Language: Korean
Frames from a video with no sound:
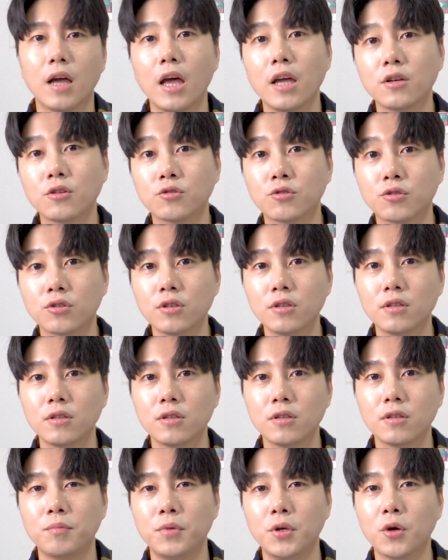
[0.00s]
헤이 hey
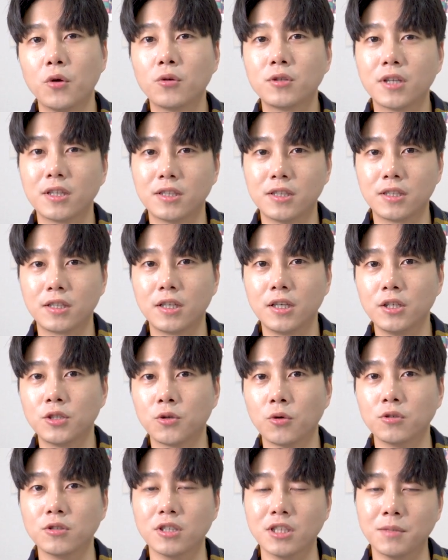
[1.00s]
구글 비올때 듣기
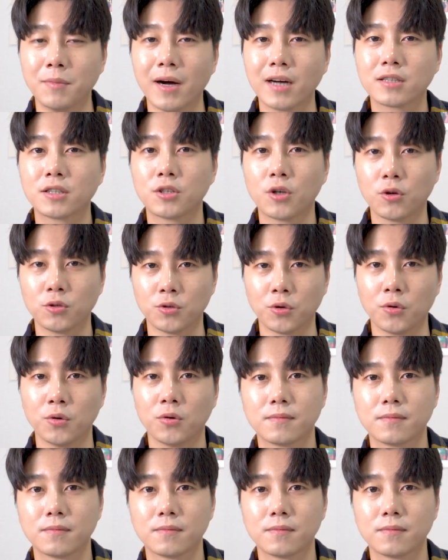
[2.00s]
좋은 음악 틀어줘.